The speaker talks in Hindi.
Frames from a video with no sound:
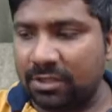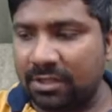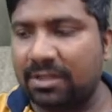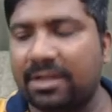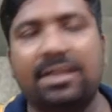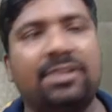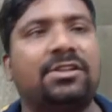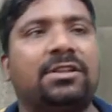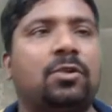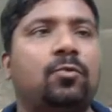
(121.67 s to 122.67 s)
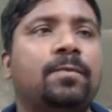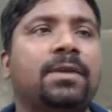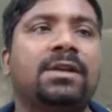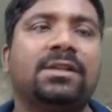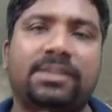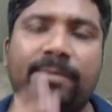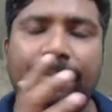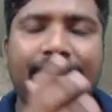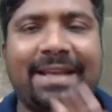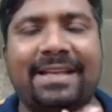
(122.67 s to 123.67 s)
अंदर लेके चलता हूँ जब हम
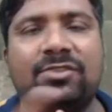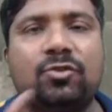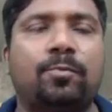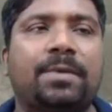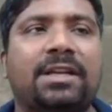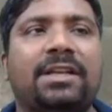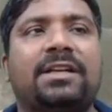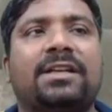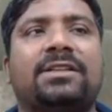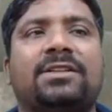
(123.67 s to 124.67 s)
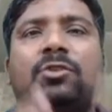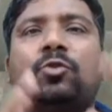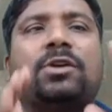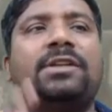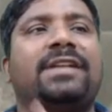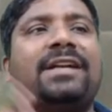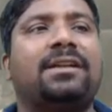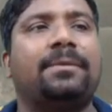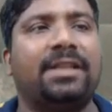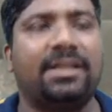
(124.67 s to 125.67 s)
पहले इसके ऊपर क्लिक करते थे तो कंटेंट
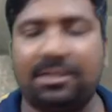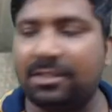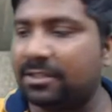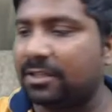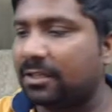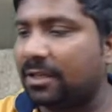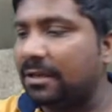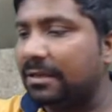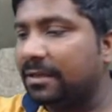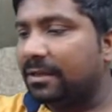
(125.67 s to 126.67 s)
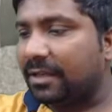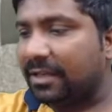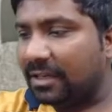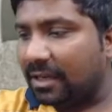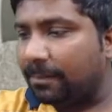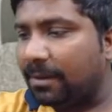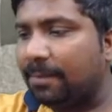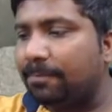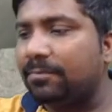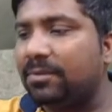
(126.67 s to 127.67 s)
हमें नहीं दिखता था लेकिन अब
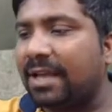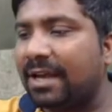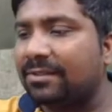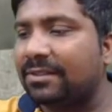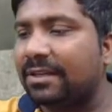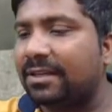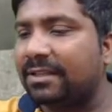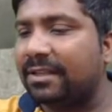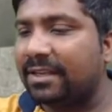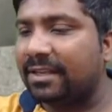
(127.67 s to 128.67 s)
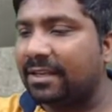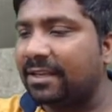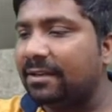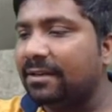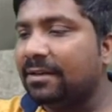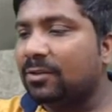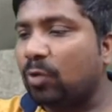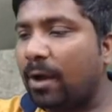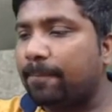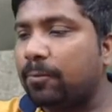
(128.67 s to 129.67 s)
आप ध्यान से अगर देखेंगे तो
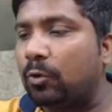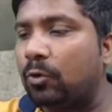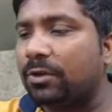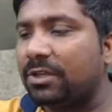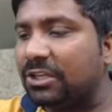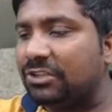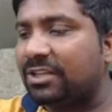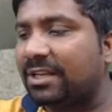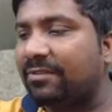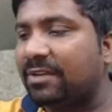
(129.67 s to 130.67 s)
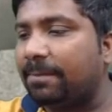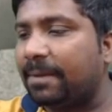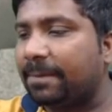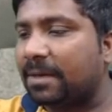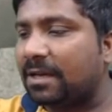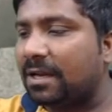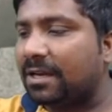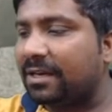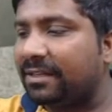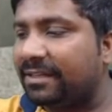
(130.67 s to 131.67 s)
आपको ईच एंड एवरी पेपर का
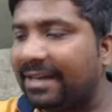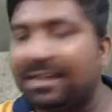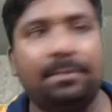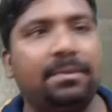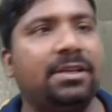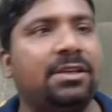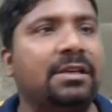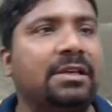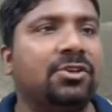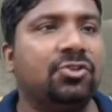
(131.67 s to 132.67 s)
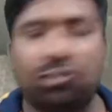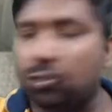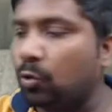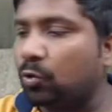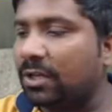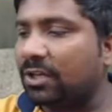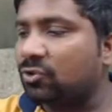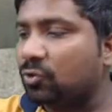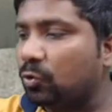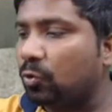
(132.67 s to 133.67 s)
कंटेंट भी शो होना
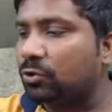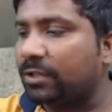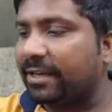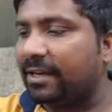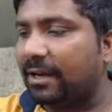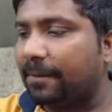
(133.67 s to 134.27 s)
शुरू हो जाएगा